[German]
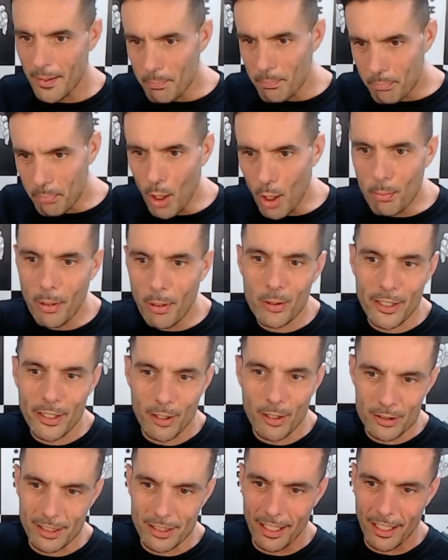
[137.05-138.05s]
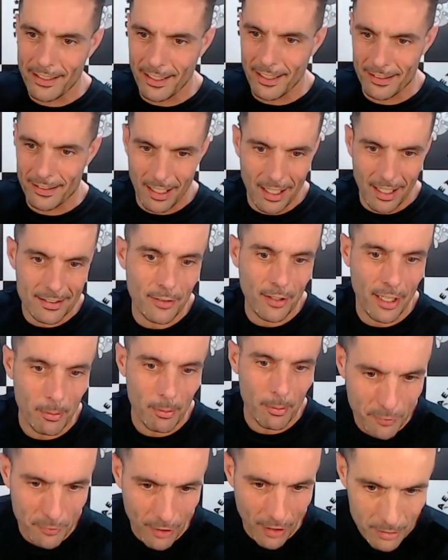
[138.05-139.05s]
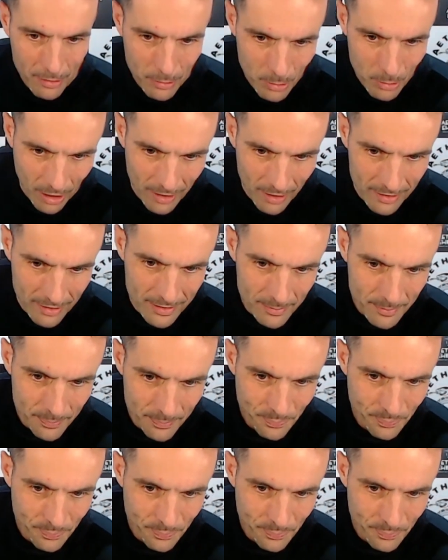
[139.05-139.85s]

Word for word: Burberry und drei Kinder. Hatten wir ja mit Frank Lukas.